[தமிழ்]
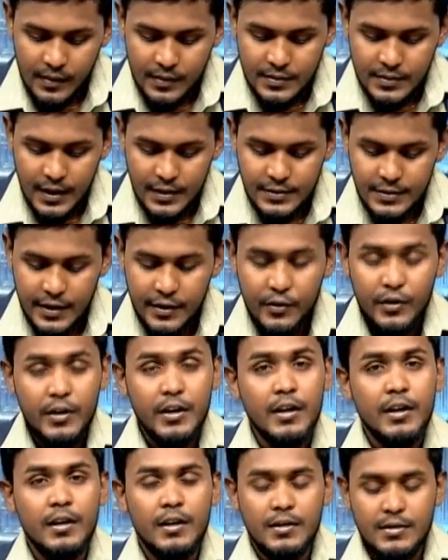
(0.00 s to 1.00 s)

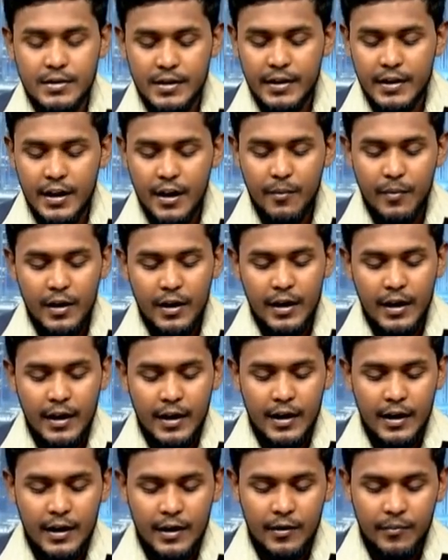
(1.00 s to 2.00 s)
சர்ச்சைக்குரிய சிரியா
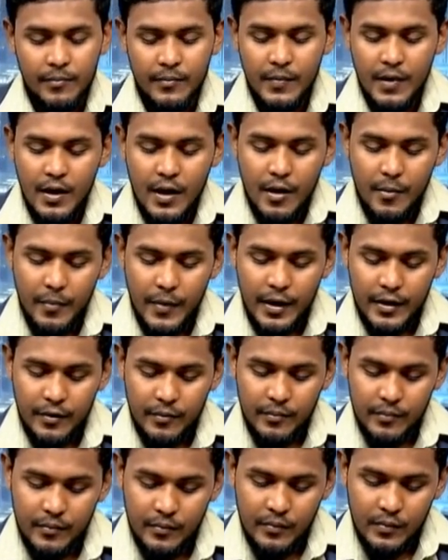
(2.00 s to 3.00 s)
பல்கலைக்கழகம்
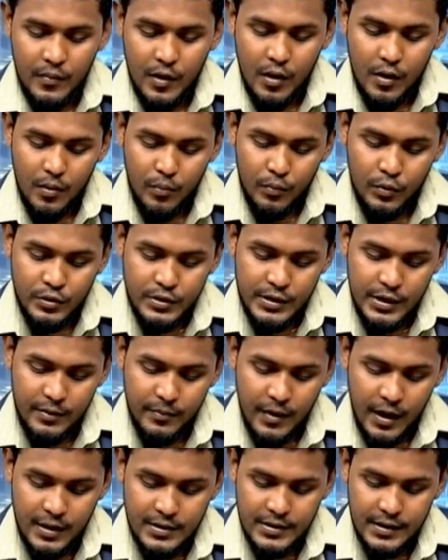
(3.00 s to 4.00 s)
மற்றும்
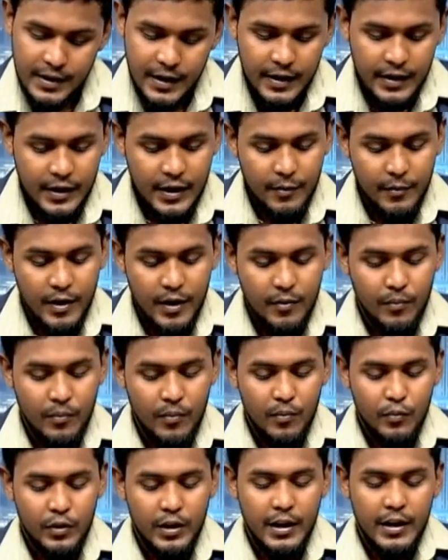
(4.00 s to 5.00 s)
முஸ்லீம் ஆசிரியர் நியமனம்
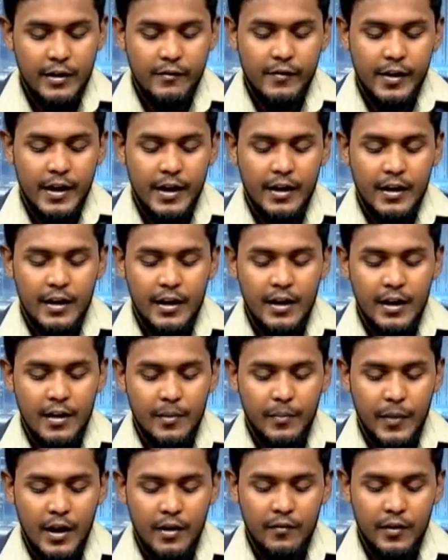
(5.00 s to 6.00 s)
முதலிய விடயங்களில்
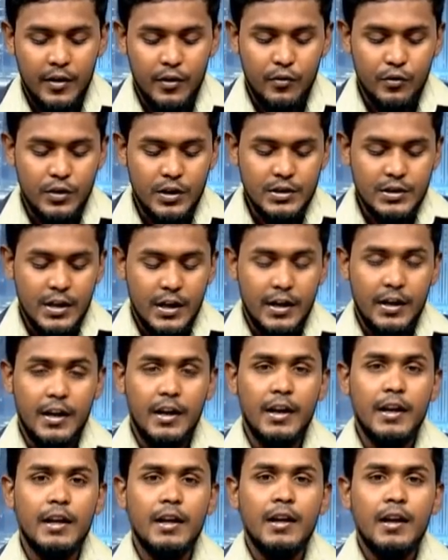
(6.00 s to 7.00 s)
பல்வேறு
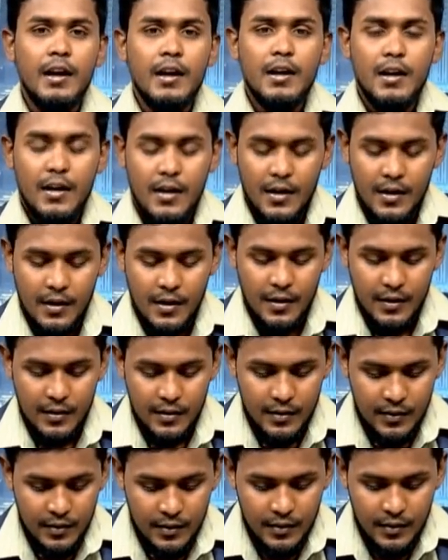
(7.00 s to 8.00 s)
குற்றச்சாட்டுகளை
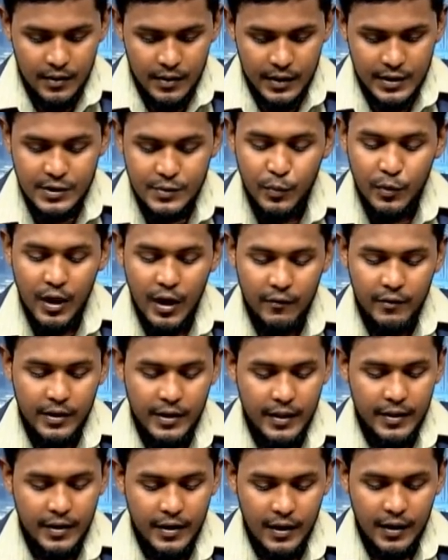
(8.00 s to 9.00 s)

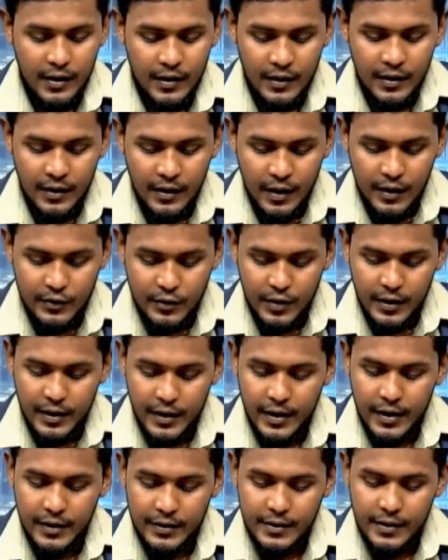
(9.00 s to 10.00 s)
ஹிஸ்புல்லாவிற்கு எதிராக அதுரை
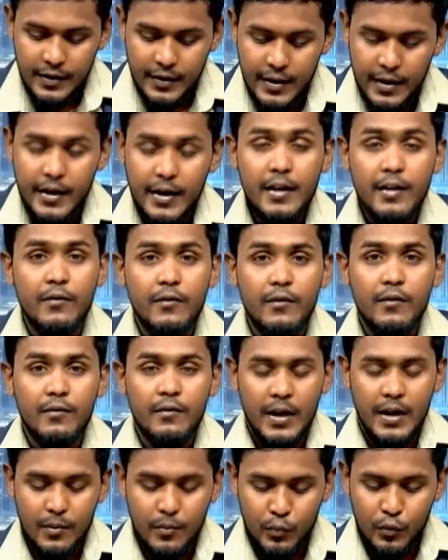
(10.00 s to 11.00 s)
ரத்னதேரர்
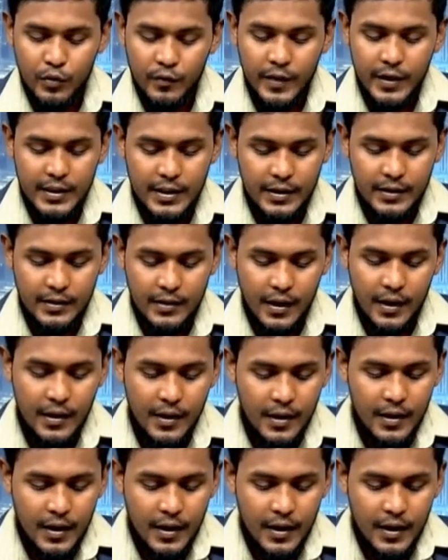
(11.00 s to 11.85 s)
வை முன்வைத்திருந்தார்